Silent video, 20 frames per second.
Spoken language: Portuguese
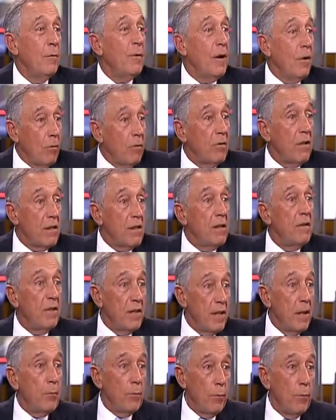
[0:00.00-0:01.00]
o que acontece na
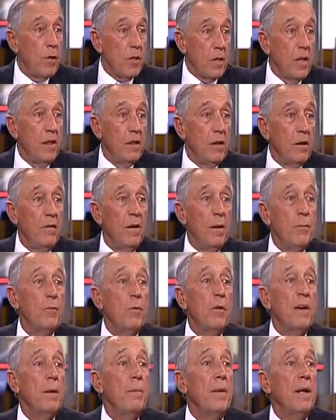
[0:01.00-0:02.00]
vida há muito boa gente, não é? A
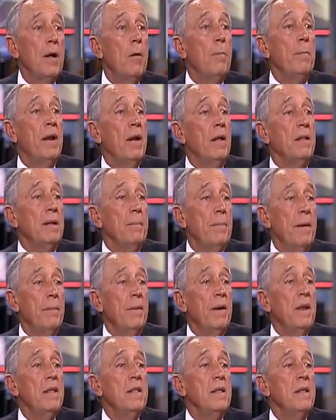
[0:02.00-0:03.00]
pessoa quer marcar um penalti para a
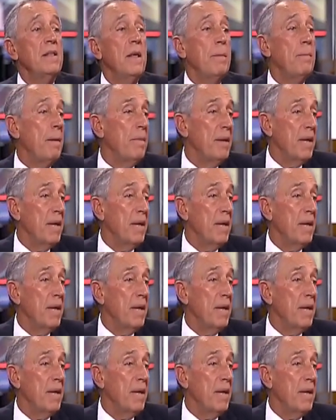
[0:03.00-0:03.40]
baliza e sai para a